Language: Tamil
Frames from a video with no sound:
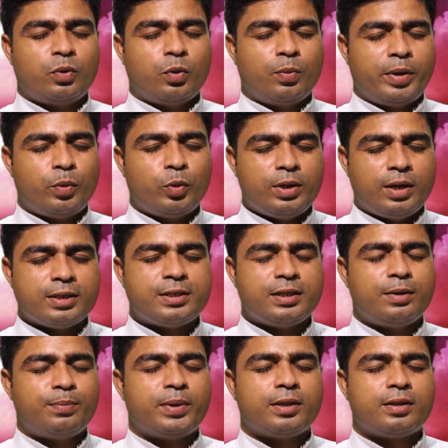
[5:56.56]
உம்மை
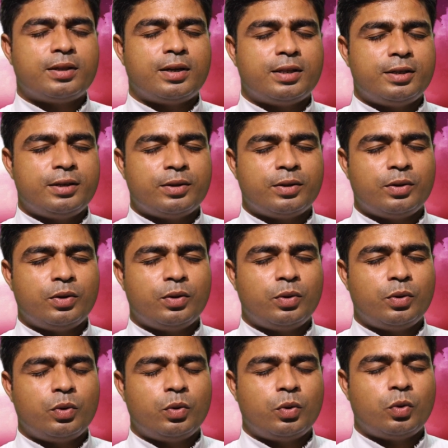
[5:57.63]
உதாசீனப்படுத்தாது
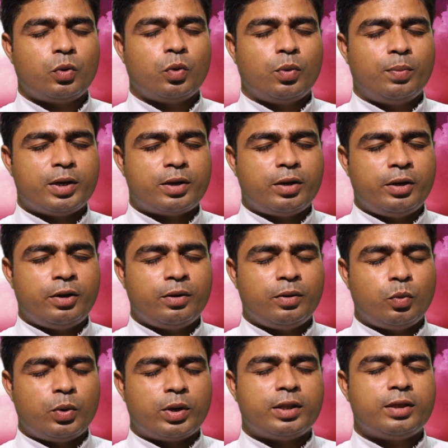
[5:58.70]
உமக்கு
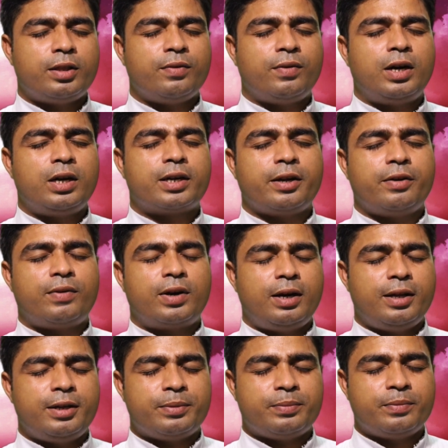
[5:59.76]
உகந்த வாழ்க்கை
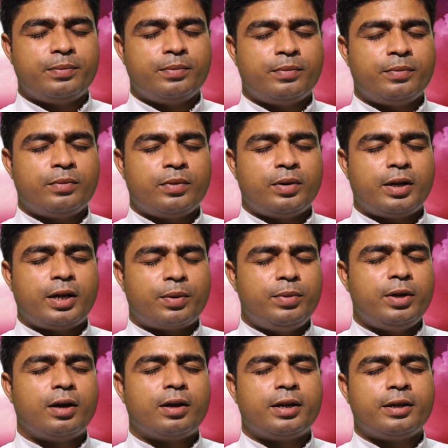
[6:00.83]
வாழ
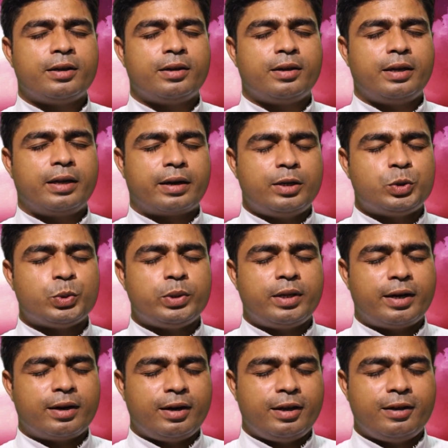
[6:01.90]
அருமையான இறை
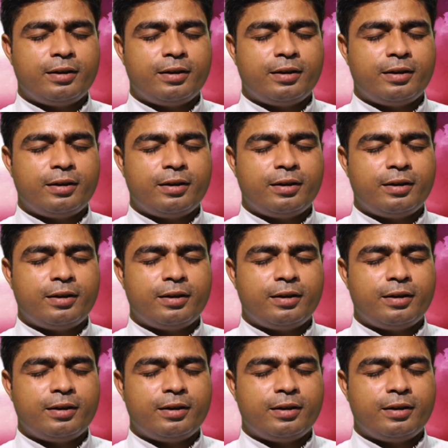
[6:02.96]
சிந்தனைகளை